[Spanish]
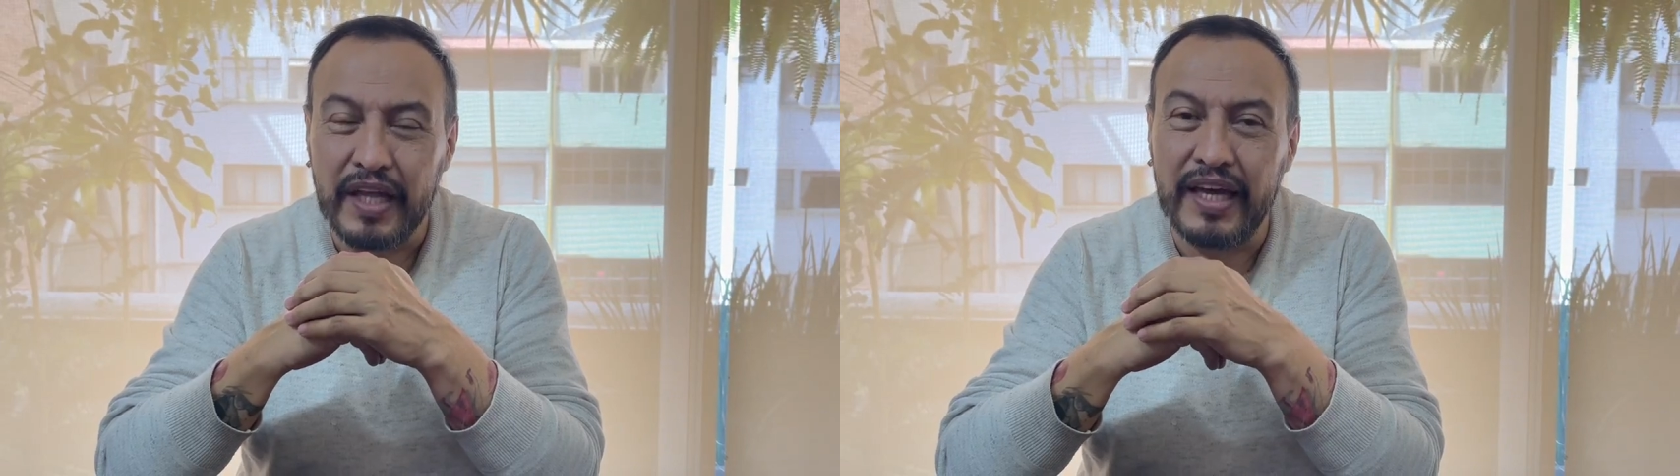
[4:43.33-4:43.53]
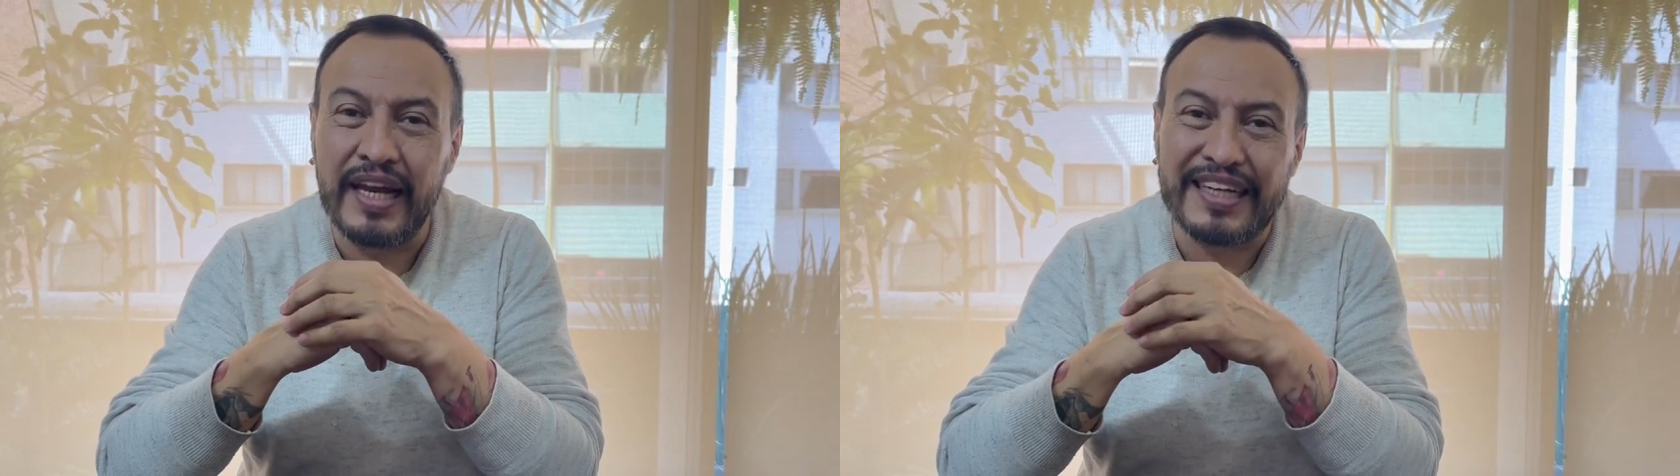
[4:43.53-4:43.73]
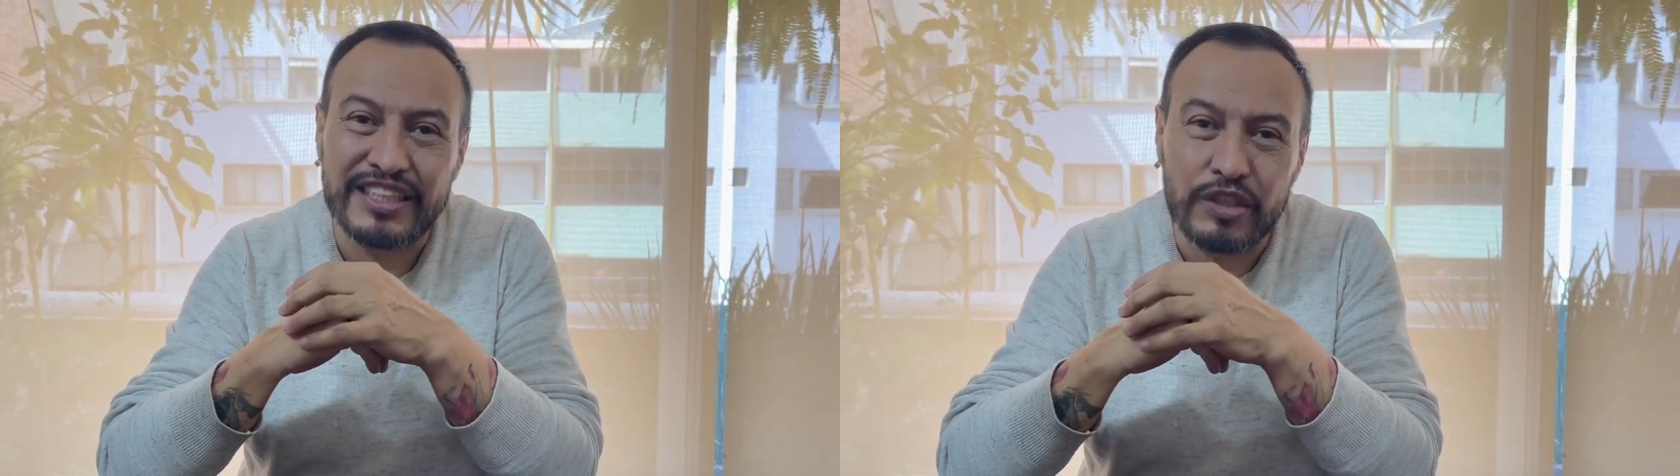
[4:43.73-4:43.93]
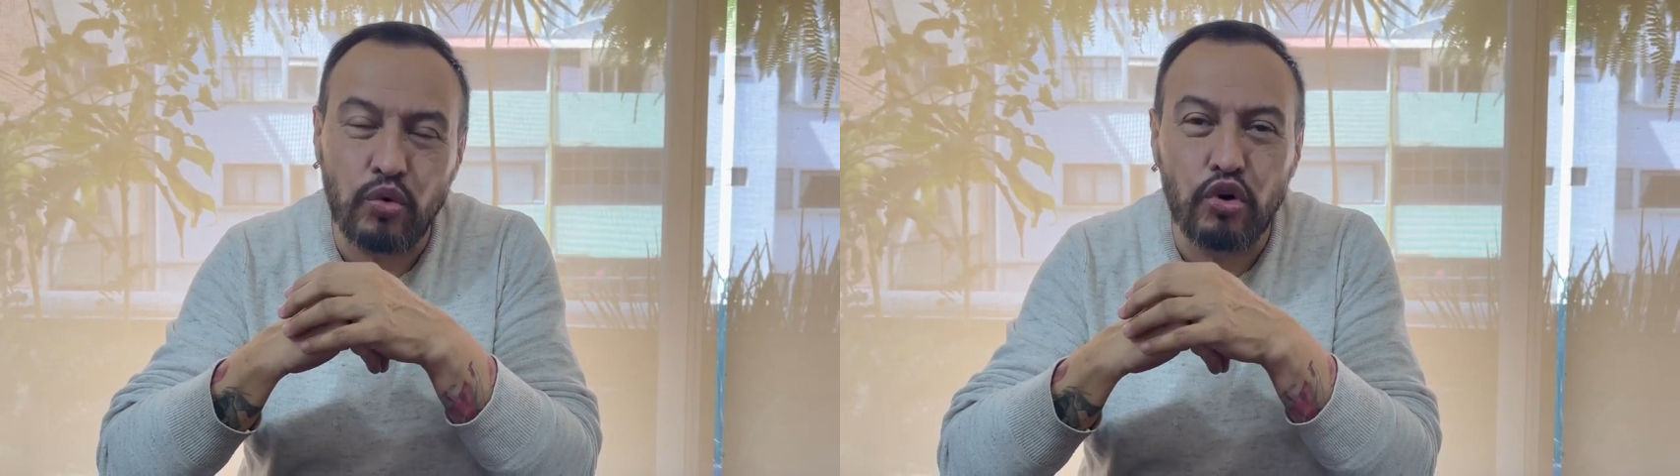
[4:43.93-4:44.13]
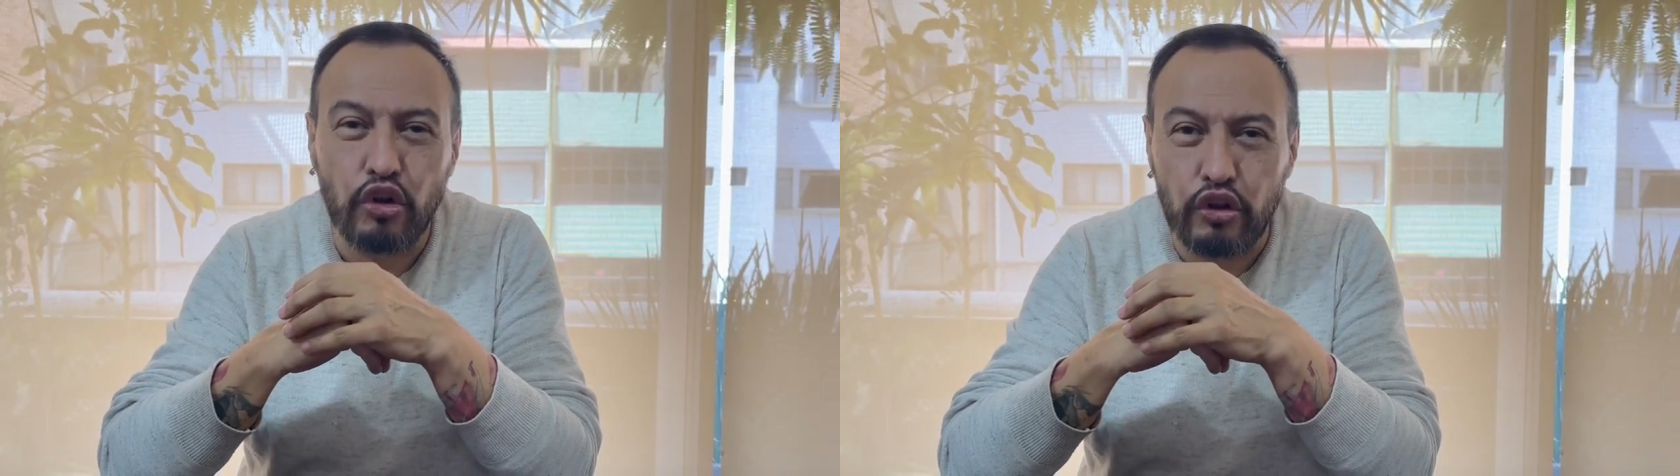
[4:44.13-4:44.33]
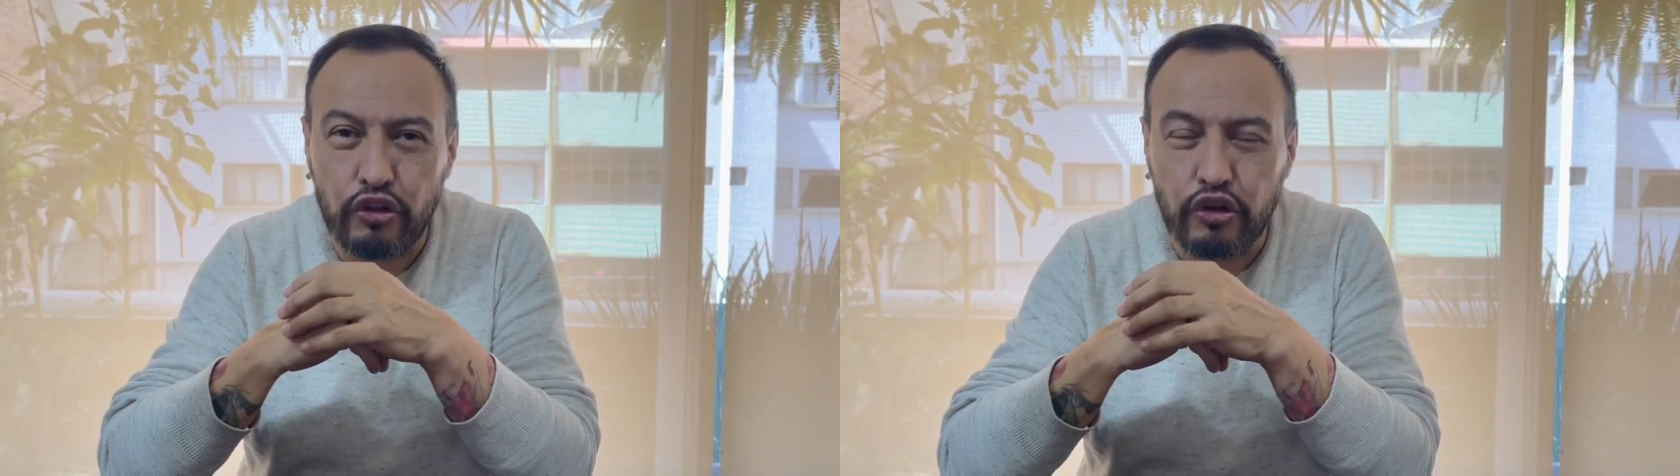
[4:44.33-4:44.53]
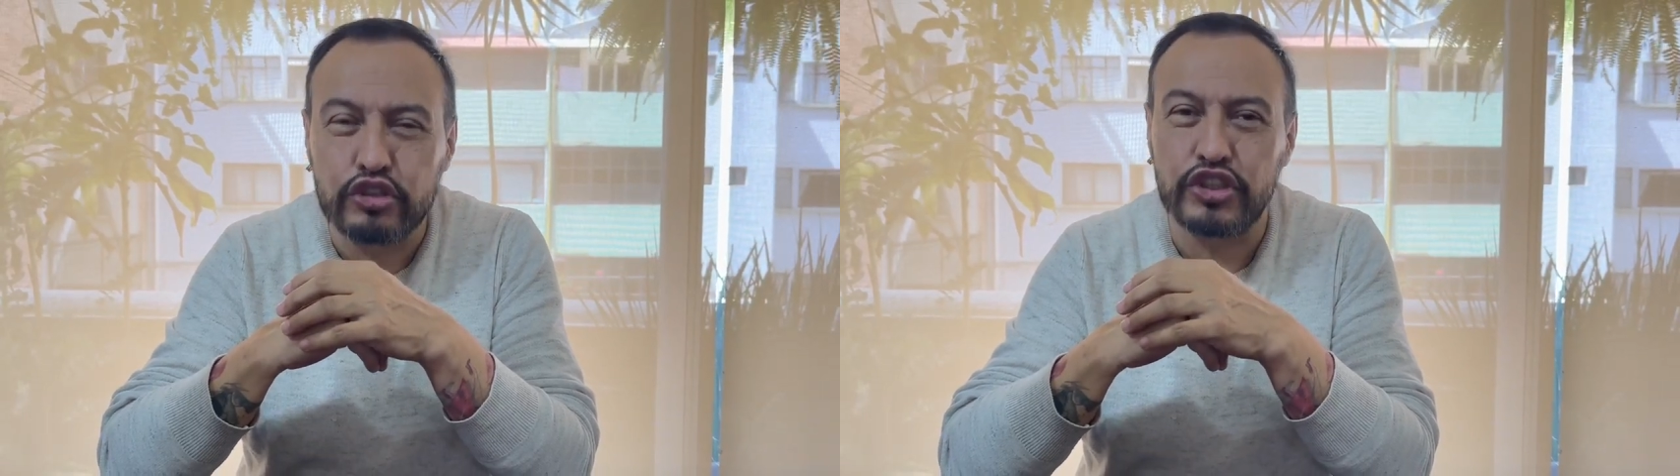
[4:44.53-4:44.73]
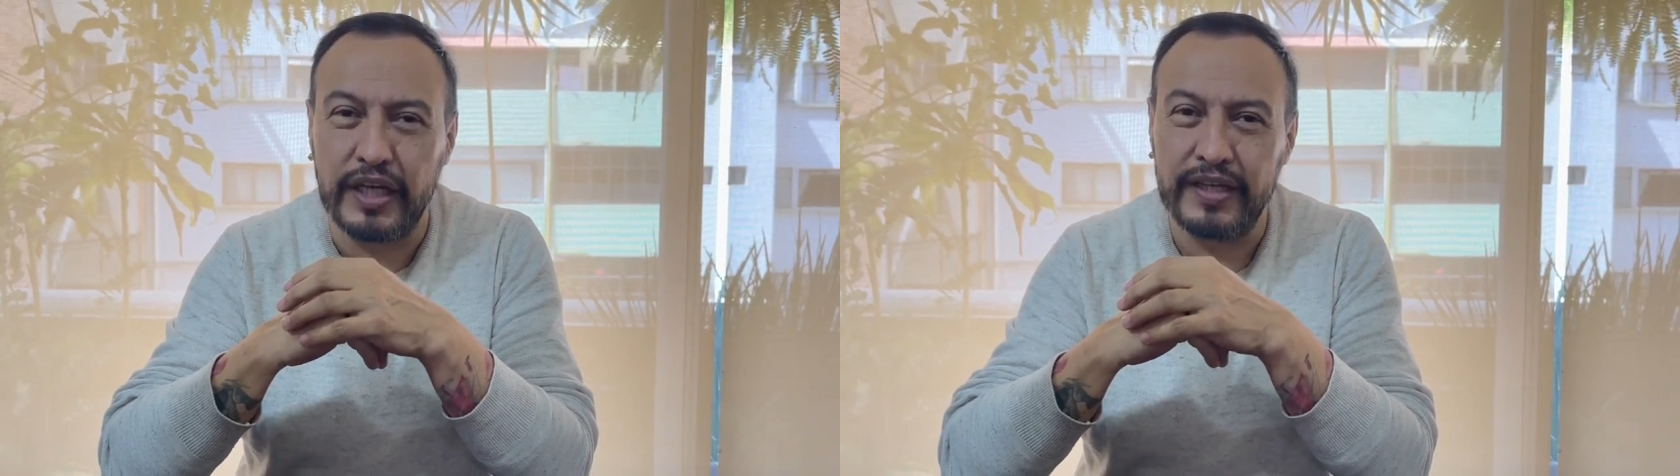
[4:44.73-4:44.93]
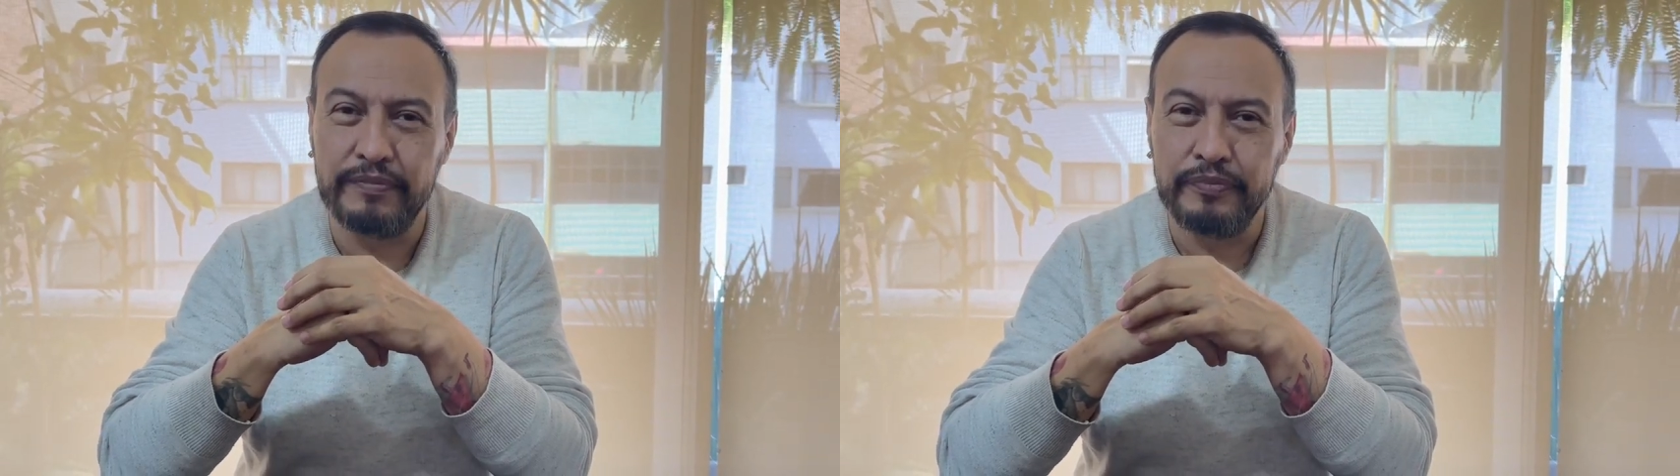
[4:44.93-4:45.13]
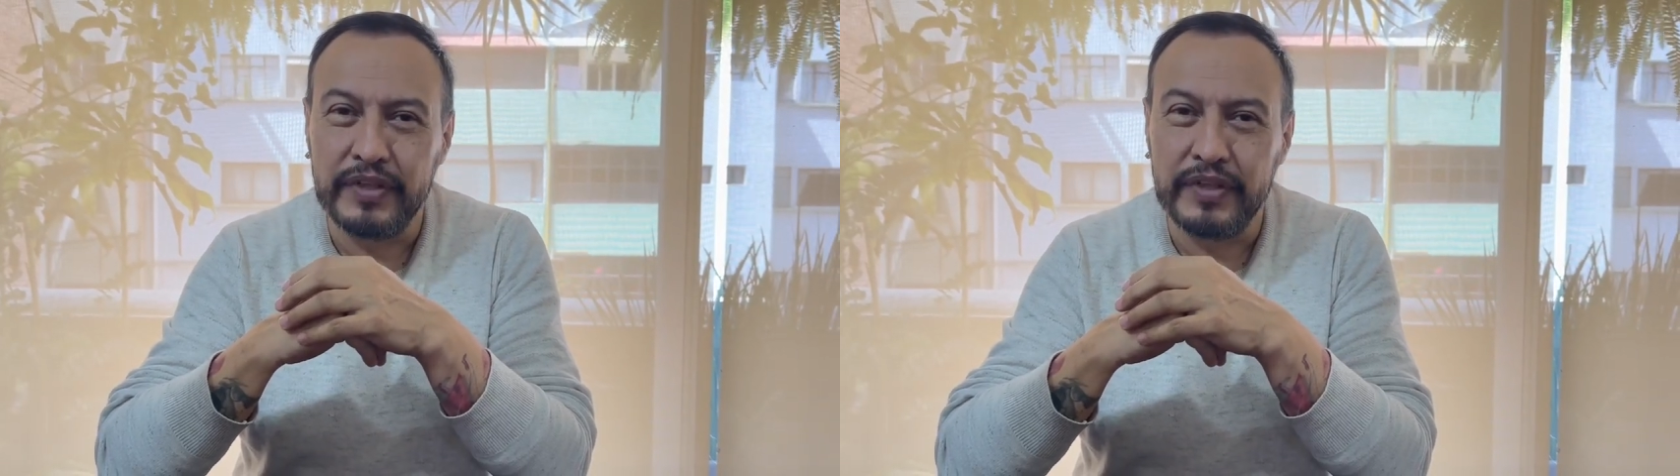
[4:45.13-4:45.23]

el artículo 12